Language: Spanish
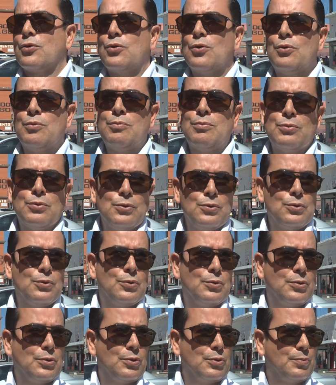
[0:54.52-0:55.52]

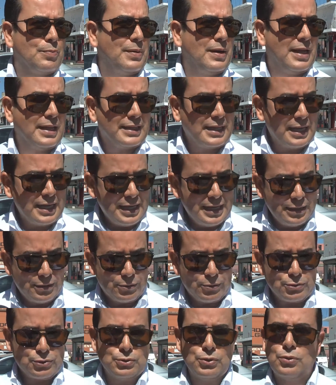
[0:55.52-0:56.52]
como
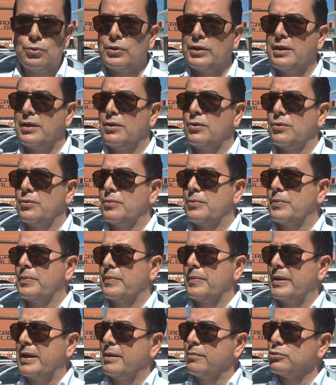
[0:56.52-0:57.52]
Platanito Show, que lo
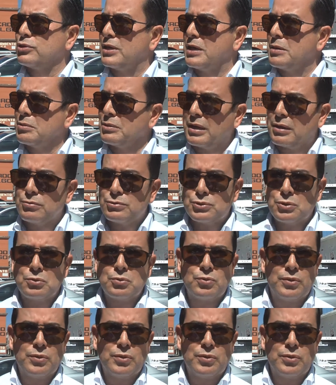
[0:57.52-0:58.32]
queremos traer, traer un show